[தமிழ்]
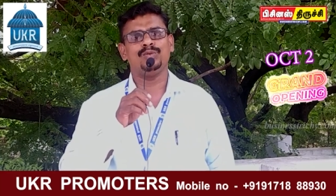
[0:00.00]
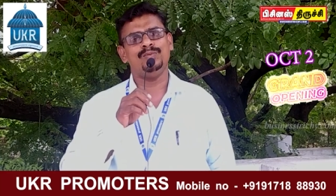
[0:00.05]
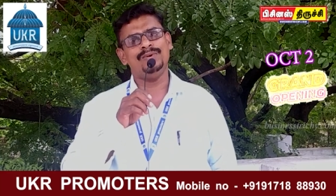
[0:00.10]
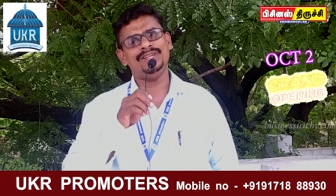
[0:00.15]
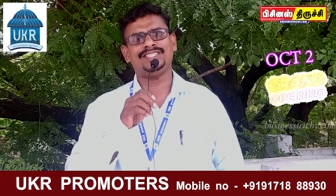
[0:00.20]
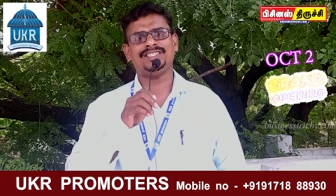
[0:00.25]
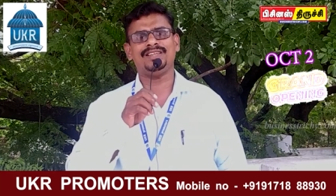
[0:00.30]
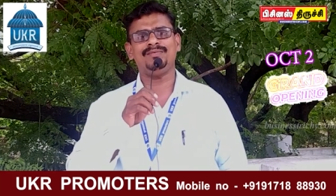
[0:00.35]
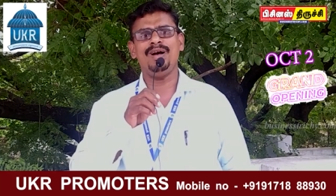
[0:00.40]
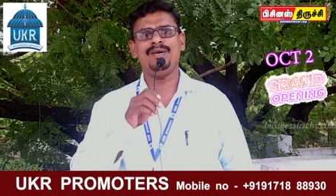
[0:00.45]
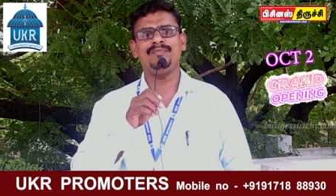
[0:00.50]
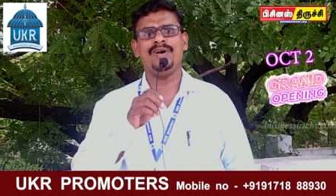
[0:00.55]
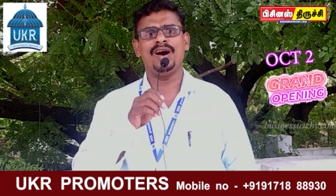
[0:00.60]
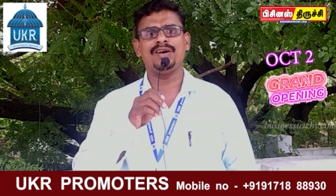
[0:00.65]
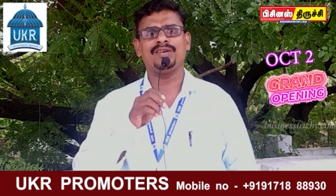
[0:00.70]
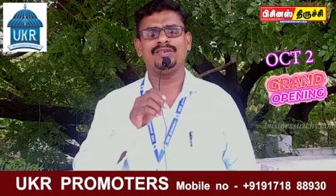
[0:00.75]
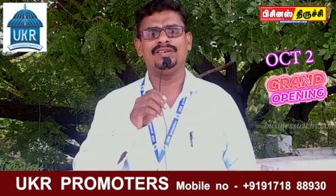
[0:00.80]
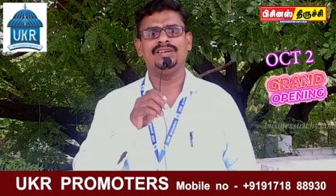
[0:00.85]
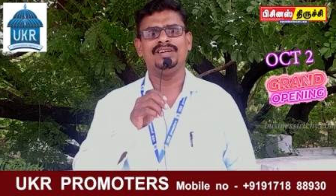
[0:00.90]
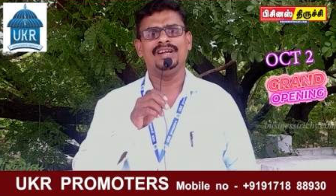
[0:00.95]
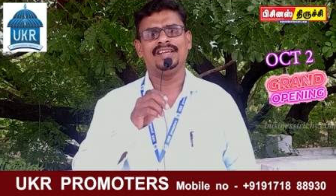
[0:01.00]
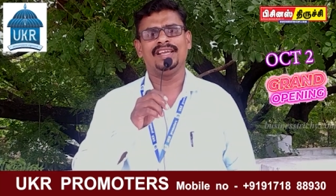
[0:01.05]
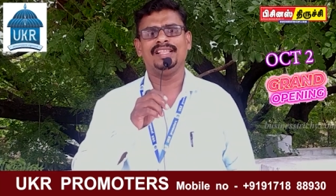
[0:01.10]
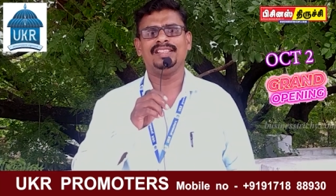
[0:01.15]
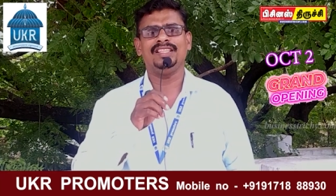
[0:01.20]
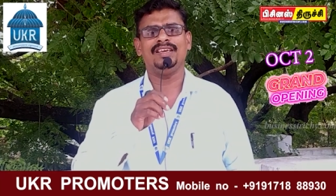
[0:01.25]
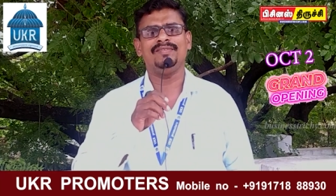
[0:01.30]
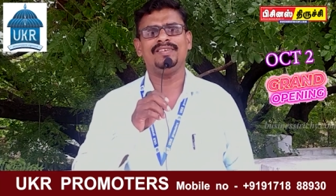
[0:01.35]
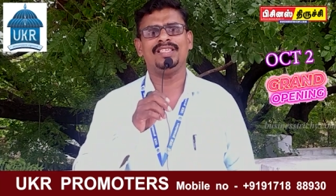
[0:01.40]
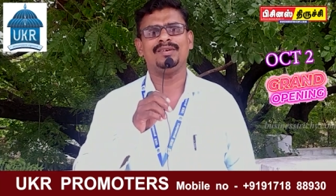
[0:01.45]
சுமிச்சமா மாறும்
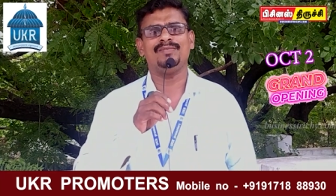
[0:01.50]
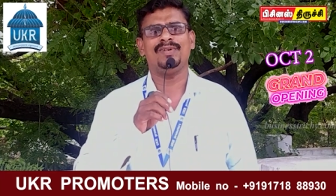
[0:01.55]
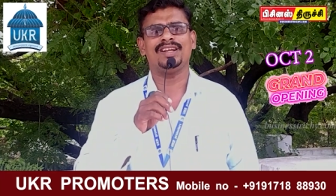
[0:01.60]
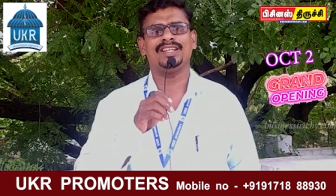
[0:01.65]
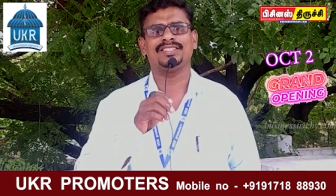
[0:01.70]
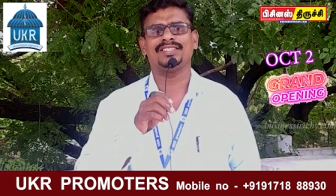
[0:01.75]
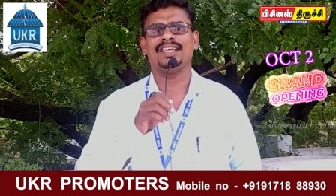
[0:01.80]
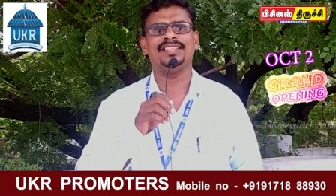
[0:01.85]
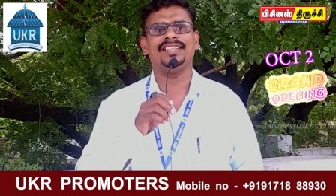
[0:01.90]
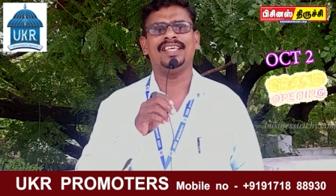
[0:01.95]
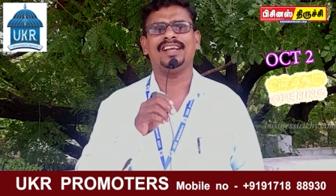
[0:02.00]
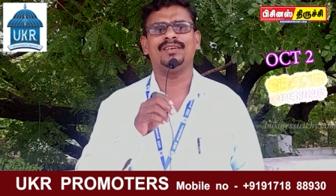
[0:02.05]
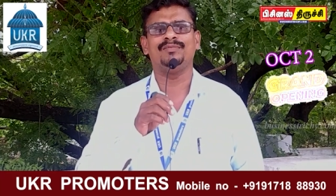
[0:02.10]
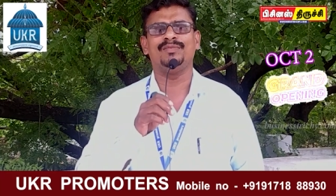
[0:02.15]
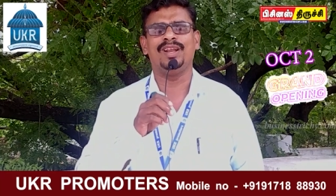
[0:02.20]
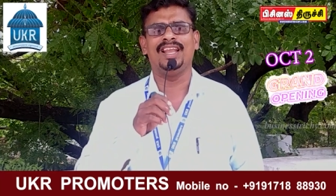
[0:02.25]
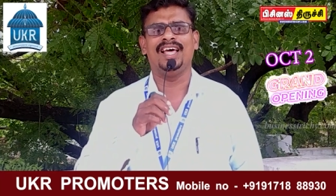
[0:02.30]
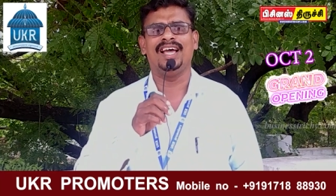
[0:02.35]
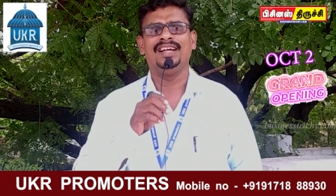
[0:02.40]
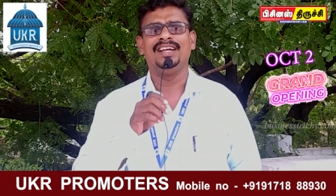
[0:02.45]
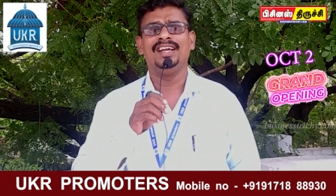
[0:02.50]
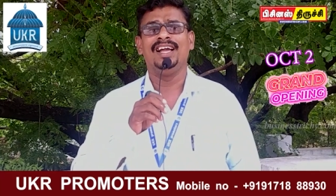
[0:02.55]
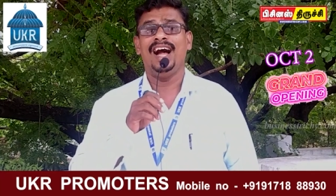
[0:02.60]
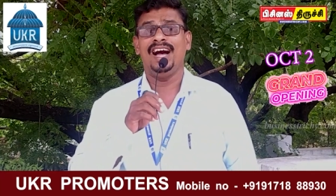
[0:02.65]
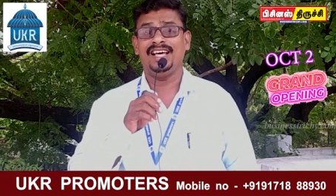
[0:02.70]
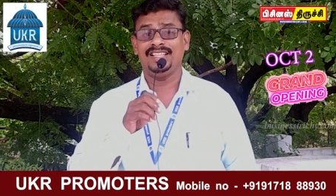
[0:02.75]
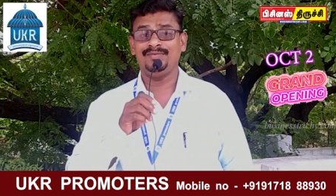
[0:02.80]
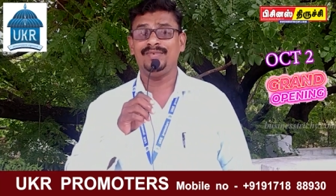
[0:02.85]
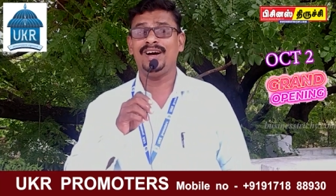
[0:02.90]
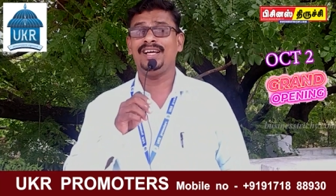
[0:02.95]
எந்த விதமான சந்தேகம் இல்லை
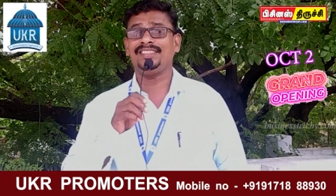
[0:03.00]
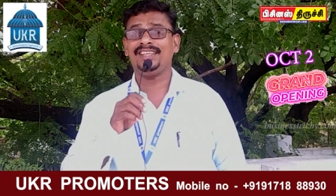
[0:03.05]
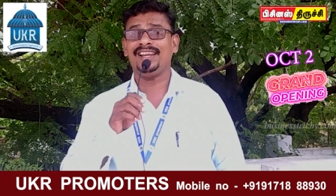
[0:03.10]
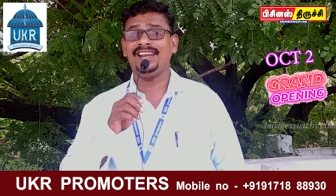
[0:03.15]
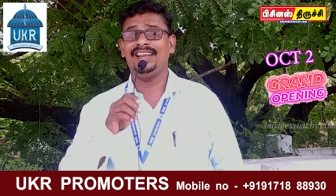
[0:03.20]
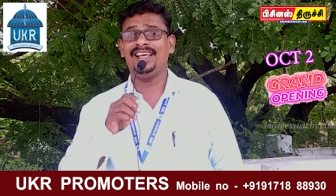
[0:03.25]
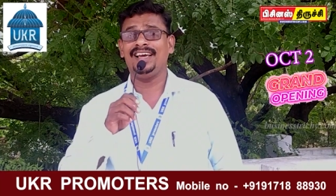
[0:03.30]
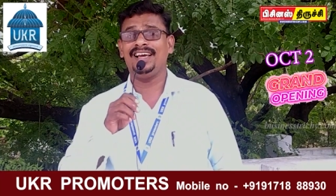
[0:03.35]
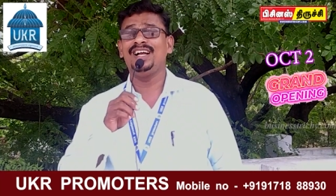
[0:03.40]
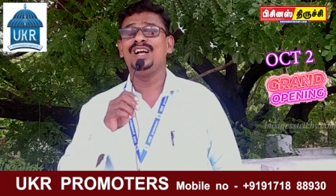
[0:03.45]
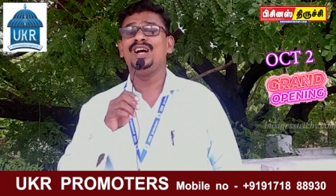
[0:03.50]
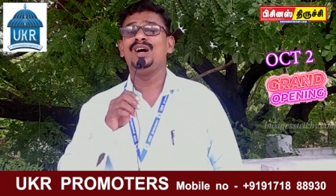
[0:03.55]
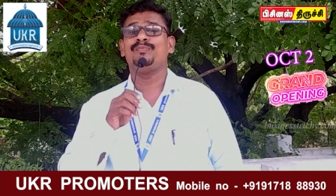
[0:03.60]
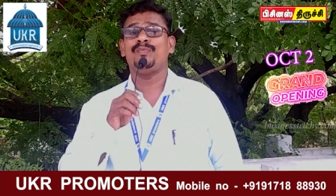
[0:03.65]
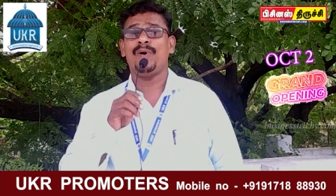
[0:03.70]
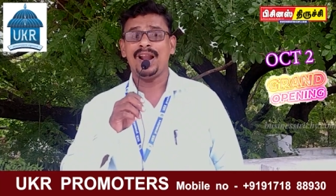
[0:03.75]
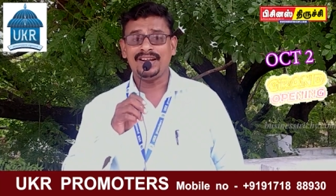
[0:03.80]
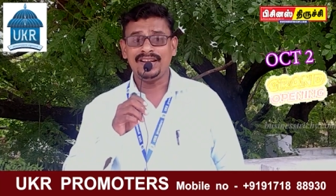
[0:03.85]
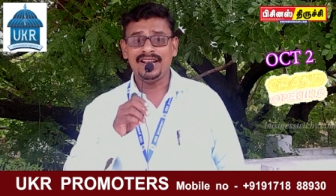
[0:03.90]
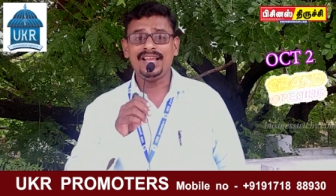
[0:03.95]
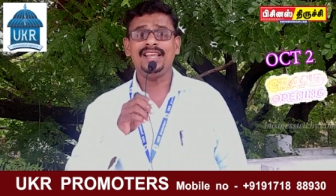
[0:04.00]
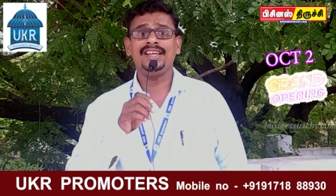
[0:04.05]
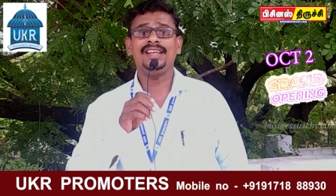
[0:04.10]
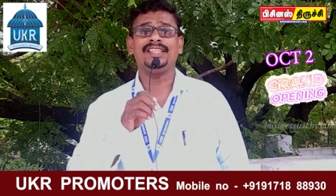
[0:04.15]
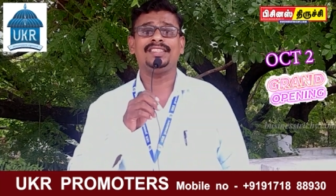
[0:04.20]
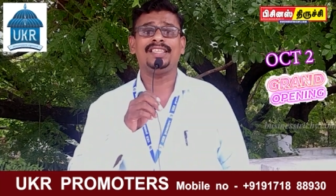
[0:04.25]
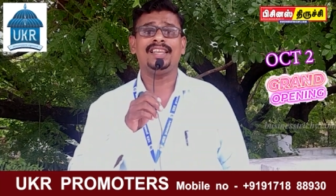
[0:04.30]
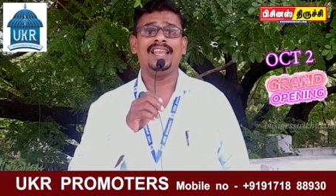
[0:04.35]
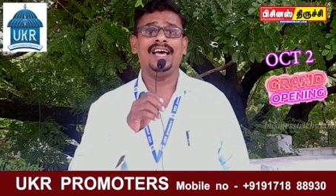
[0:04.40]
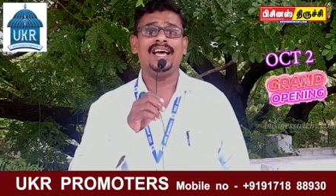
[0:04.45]
அது மாத்திரம் இல்ல பண்ணை
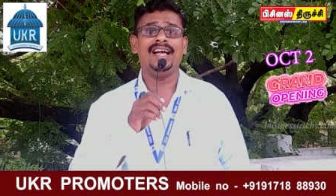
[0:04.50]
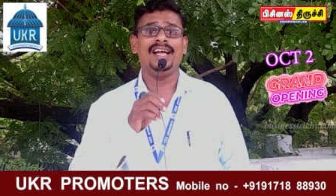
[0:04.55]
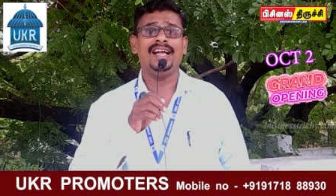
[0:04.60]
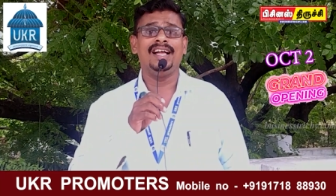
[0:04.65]
இல்லத்துல